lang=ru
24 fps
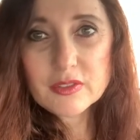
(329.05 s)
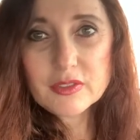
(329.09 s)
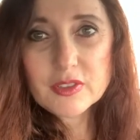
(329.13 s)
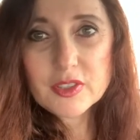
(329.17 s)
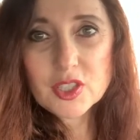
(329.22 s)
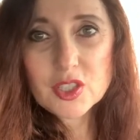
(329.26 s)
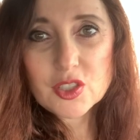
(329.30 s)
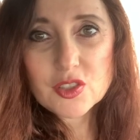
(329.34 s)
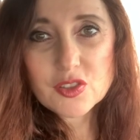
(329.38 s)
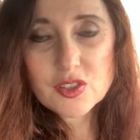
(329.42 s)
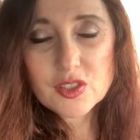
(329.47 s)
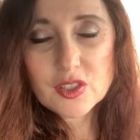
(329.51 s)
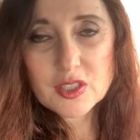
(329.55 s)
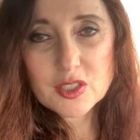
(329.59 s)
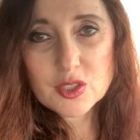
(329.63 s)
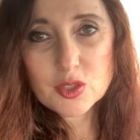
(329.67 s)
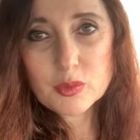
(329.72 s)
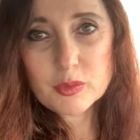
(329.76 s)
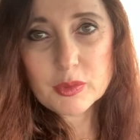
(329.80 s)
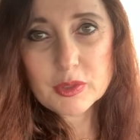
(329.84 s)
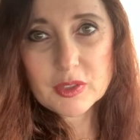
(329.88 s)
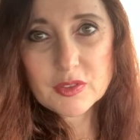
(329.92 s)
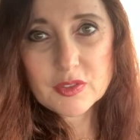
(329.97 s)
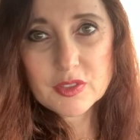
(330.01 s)
выросших
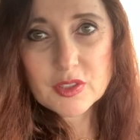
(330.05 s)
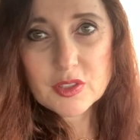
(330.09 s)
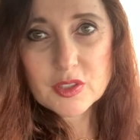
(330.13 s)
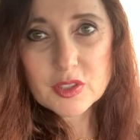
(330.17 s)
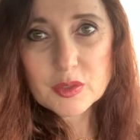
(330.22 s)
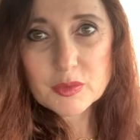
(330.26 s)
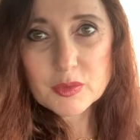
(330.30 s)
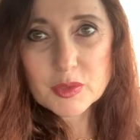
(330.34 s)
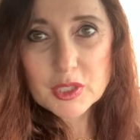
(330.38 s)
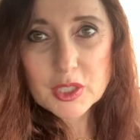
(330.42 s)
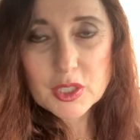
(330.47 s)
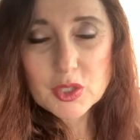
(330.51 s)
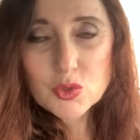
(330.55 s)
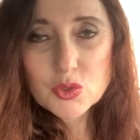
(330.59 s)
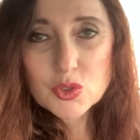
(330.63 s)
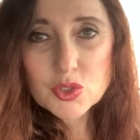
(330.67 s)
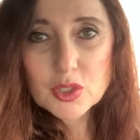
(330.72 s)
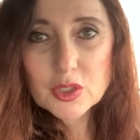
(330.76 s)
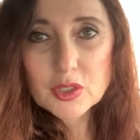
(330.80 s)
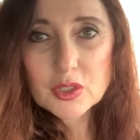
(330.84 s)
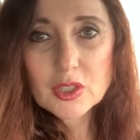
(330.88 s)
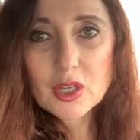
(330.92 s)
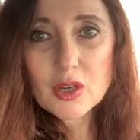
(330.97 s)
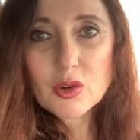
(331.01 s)
особенно в Советском
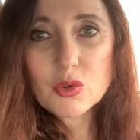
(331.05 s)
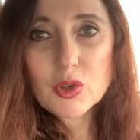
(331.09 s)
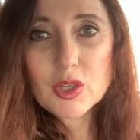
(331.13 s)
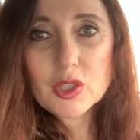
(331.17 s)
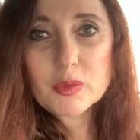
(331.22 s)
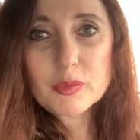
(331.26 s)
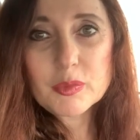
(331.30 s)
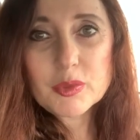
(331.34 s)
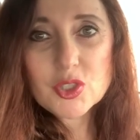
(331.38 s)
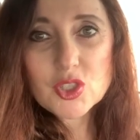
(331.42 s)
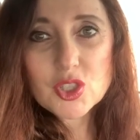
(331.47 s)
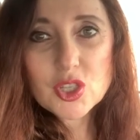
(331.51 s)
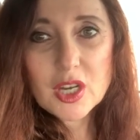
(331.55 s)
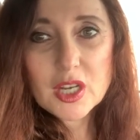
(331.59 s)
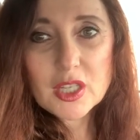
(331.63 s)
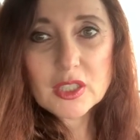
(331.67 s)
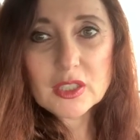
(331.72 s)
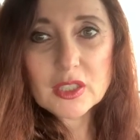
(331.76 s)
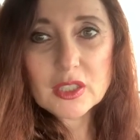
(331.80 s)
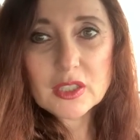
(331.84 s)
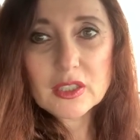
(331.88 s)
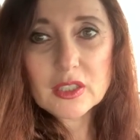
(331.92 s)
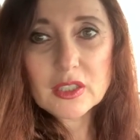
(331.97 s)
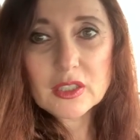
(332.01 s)
Союзе, такой отпечаток,